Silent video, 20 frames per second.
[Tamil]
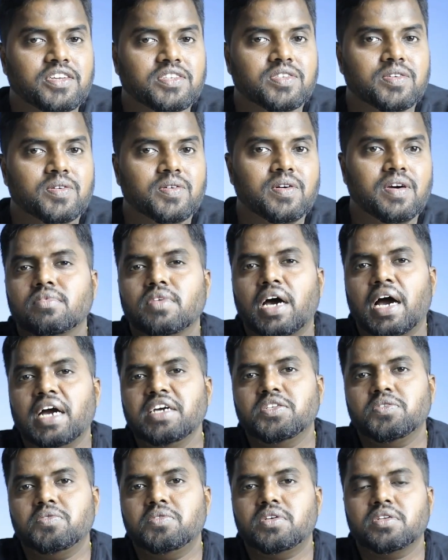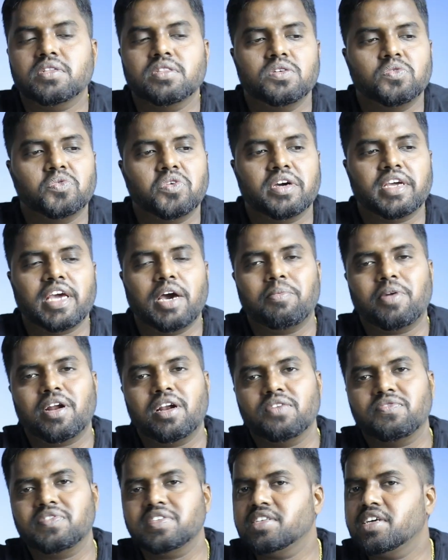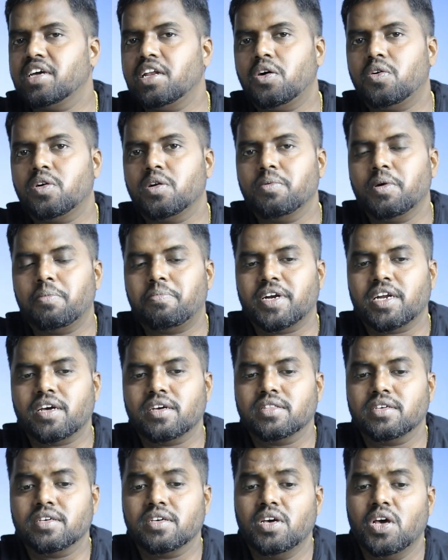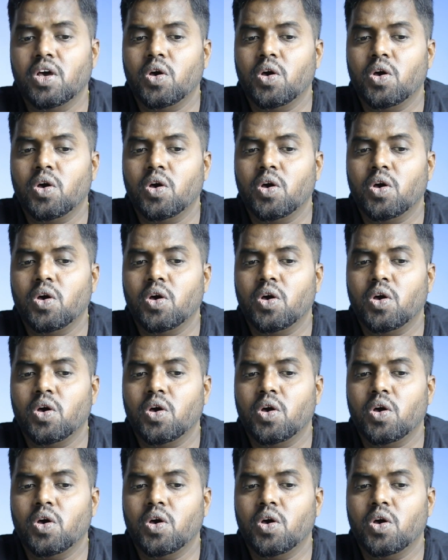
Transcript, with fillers: ஐசோ ஐசோன்றது உங்கள் கேமராவில் ஃபிசிக்கலாக ஒன்றுமே பண்ணாது